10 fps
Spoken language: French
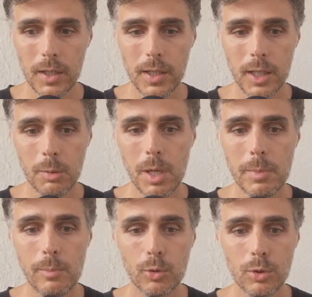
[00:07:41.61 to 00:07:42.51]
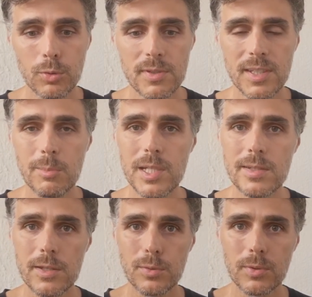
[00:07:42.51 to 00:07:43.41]
Et quand bien même on note une
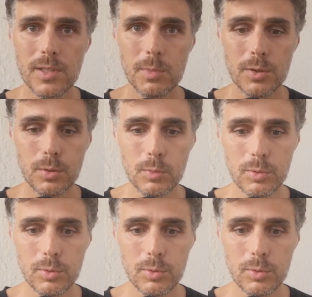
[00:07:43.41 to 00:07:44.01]
stabilisation des émissions,